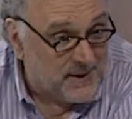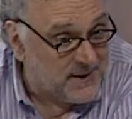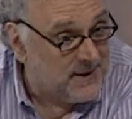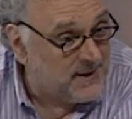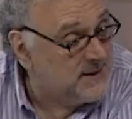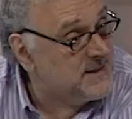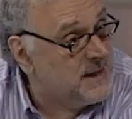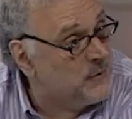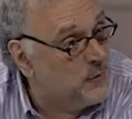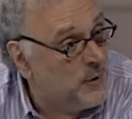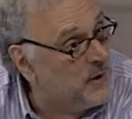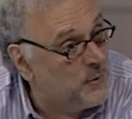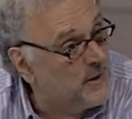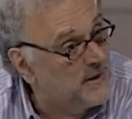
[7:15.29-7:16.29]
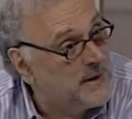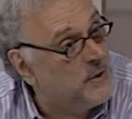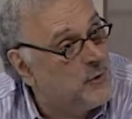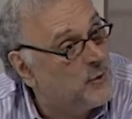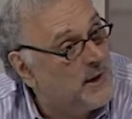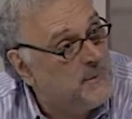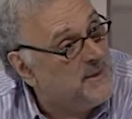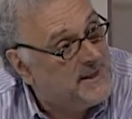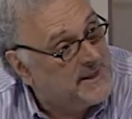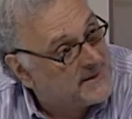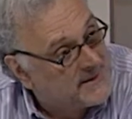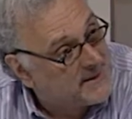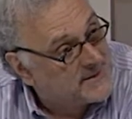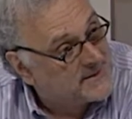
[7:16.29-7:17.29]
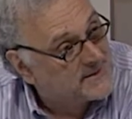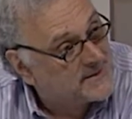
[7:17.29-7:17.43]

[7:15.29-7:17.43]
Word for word: desde ya no, han tenido cabida estas.